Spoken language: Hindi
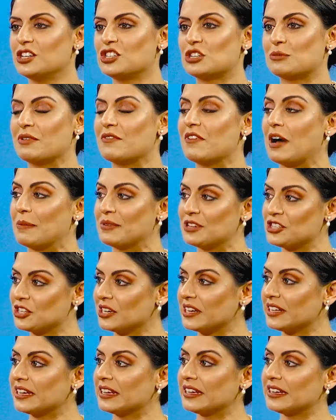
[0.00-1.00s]
जब मैं वापस
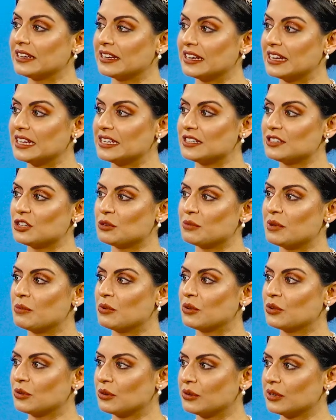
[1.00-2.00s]
चले गई इंग्लैंड तो मैं
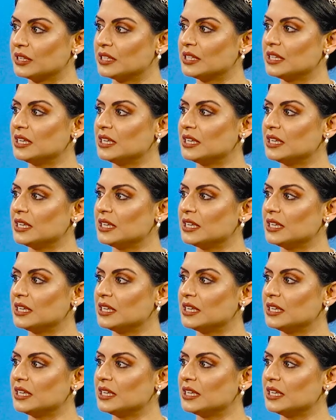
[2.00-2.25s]
बहुत रो रही